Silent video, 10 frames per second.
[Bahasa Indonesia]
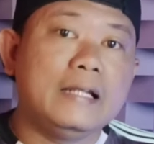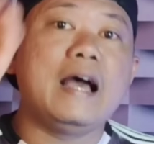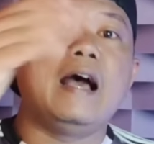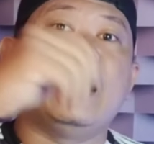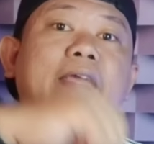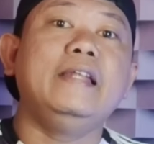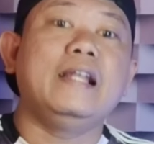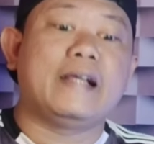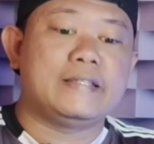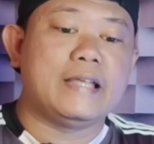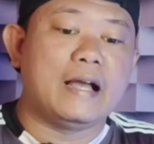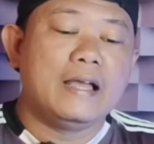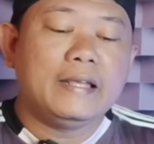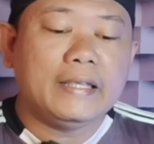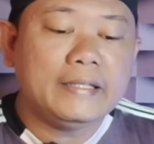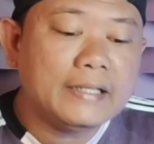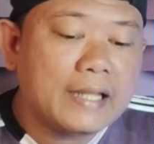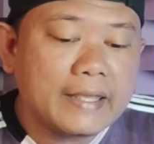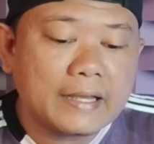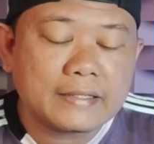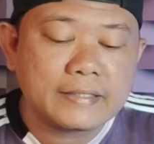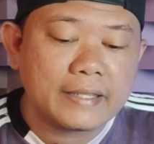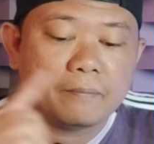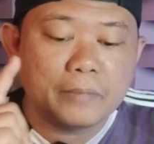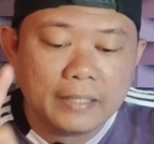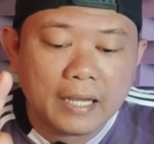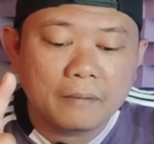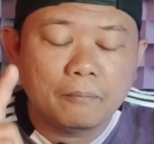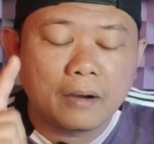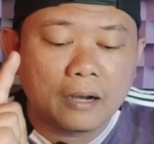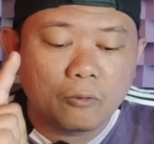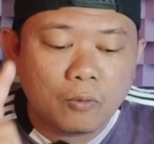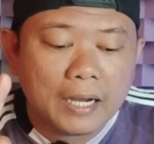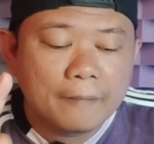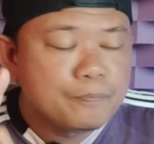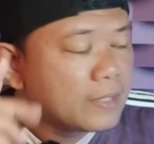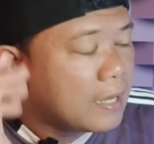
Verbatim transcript: Nah, inilah guys ya. Inilah yang saya bilang bahwa